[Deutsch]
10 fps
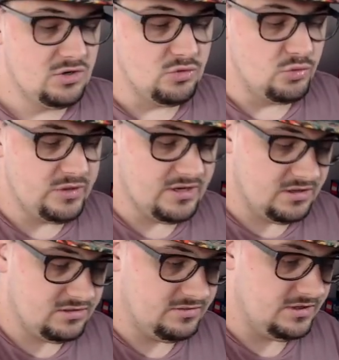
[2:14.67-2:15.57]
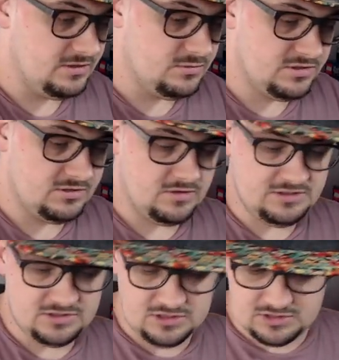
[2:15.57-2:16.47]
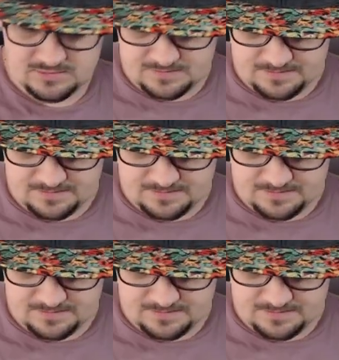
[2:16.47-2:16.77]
weird, finde ich ein bisschen, weiß ich nicht.